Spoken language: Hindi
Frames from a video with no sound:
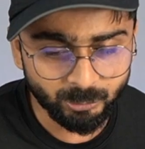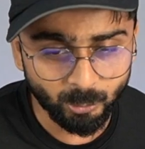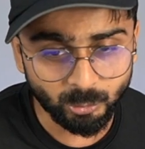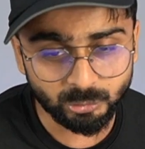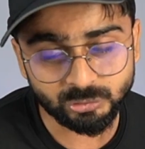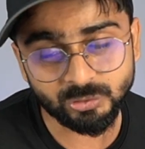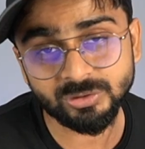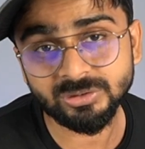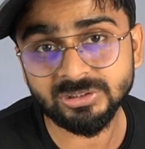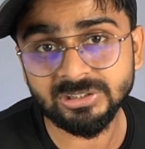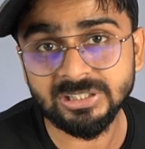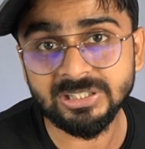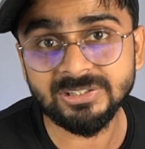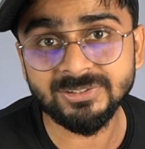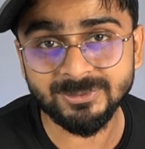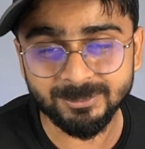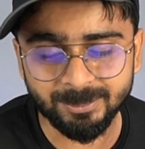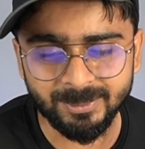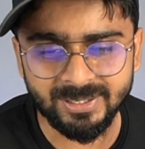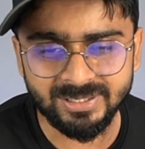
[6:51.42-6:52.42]
दो सौ
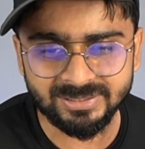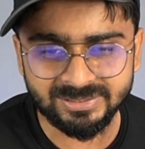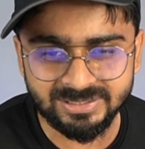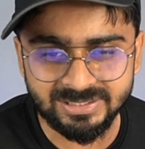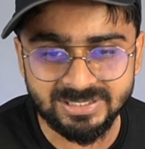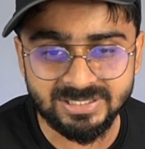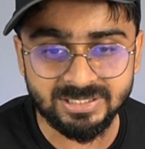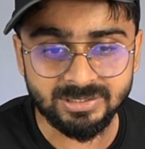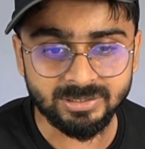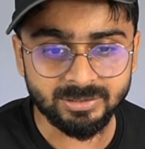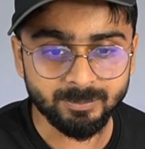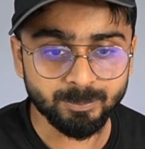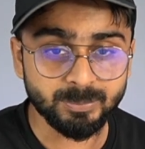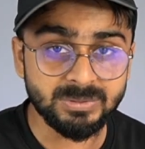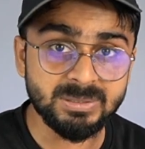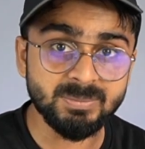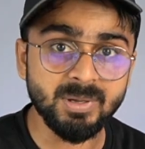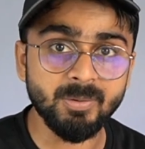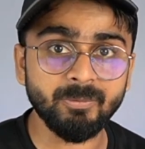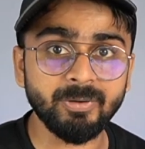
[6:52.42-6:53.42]
तीन रुपये की
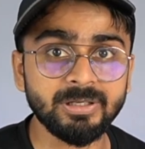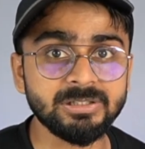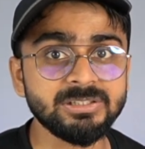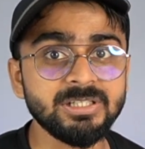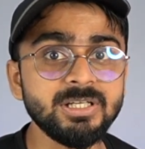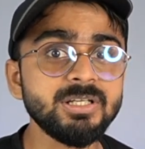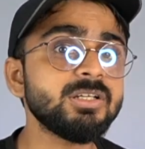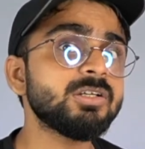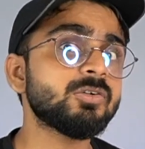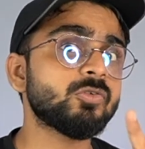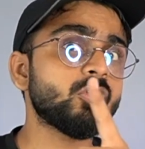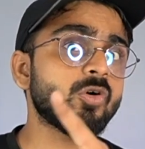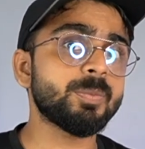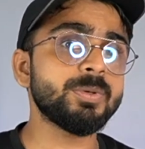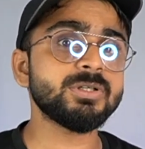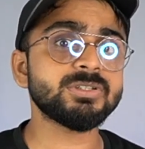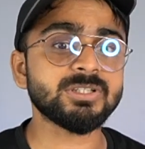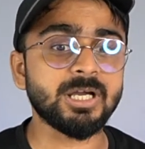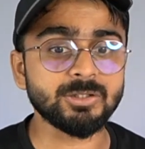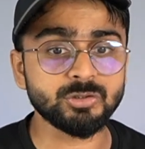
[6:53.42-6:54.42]
प्रीमियम वाली है वो
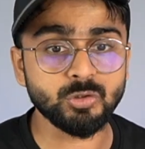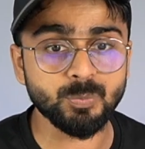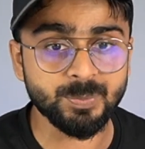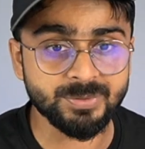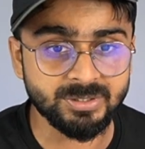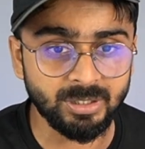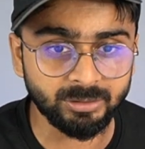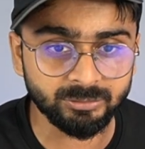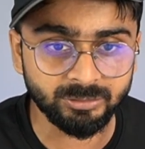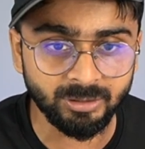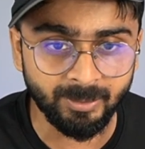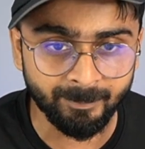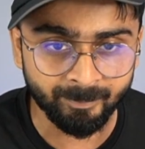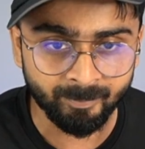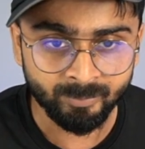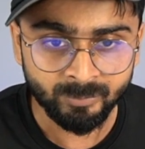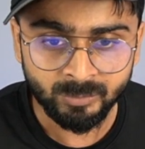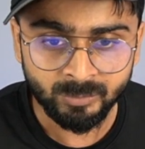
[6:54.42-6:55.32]
भी सात सौ पचास ग्राम